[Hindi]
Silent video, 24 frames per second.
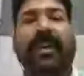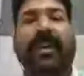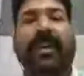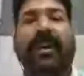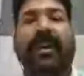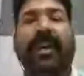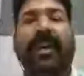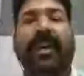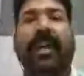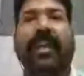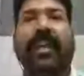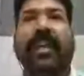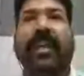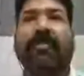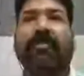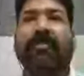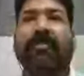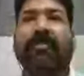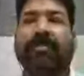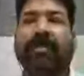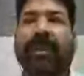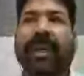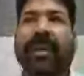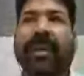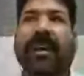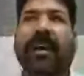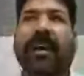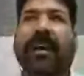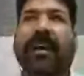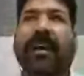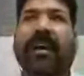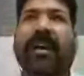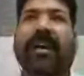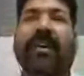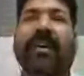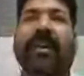इनकी भूमिका
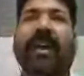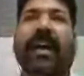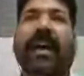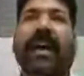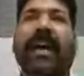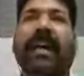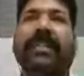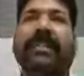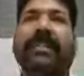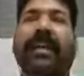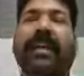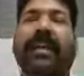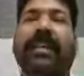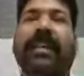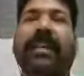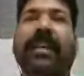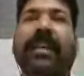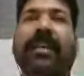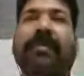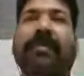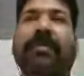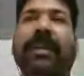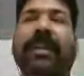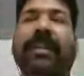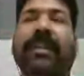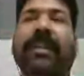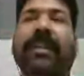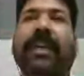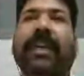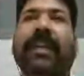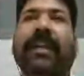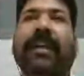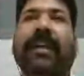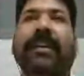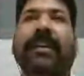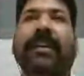और आजादी के प्रति
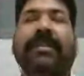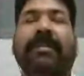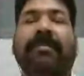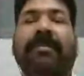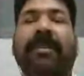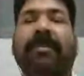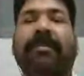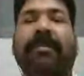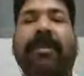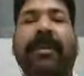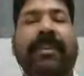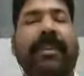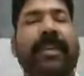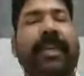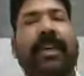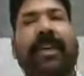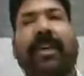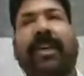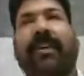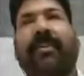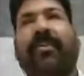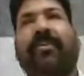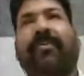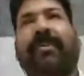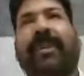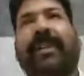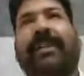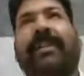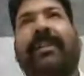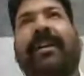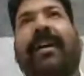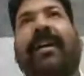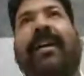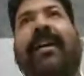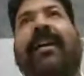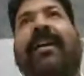इनका समर्पण देखने को
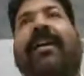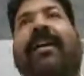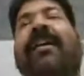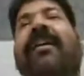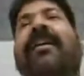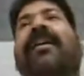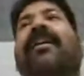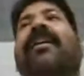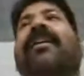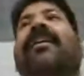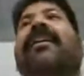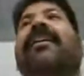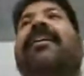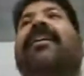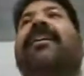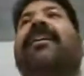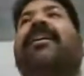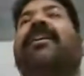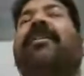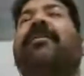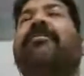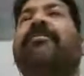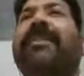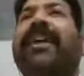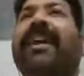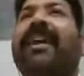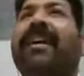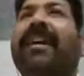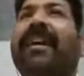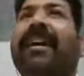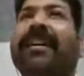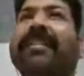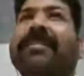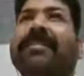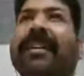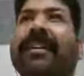मिलता है मैं
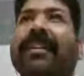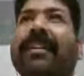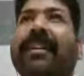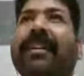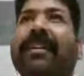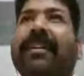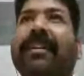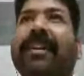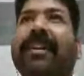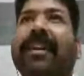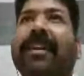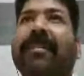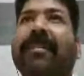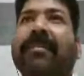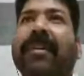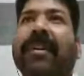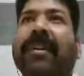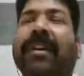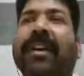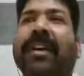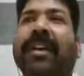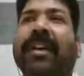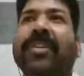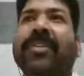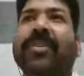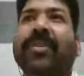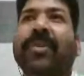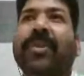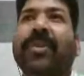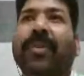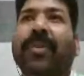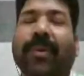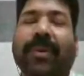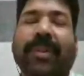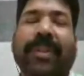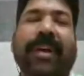आजादी के जो
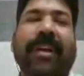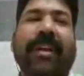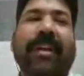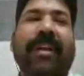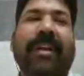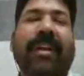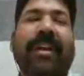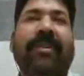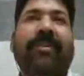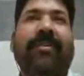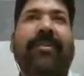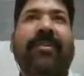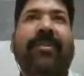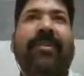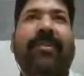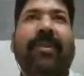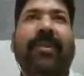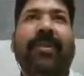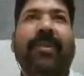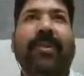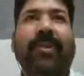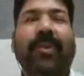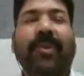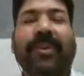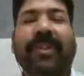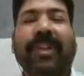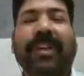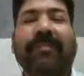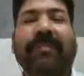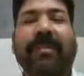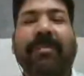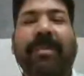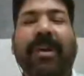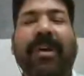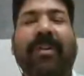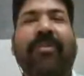योगदान है उनको दो तीन
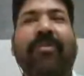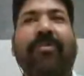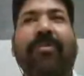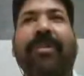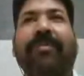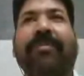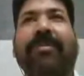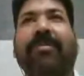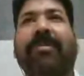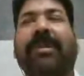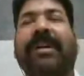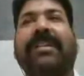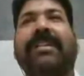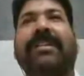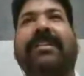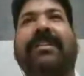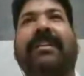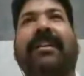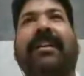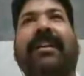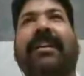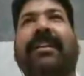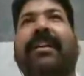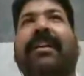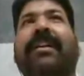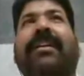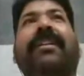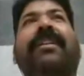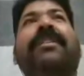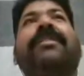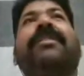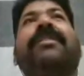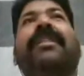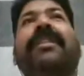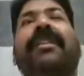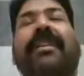विभागों में विभाजित करके देखना
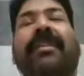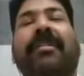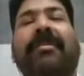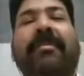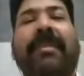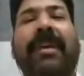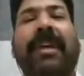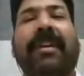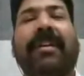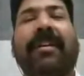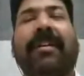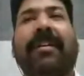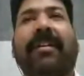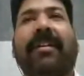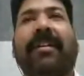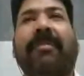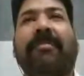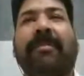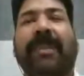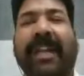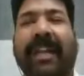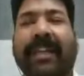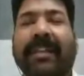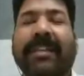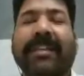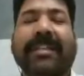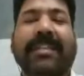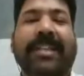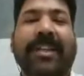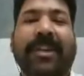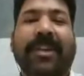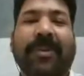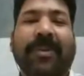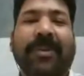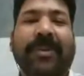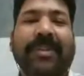चाहिए हमें मेरे
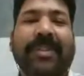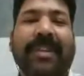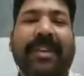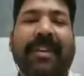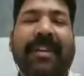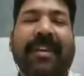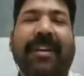दृष्टिकोण से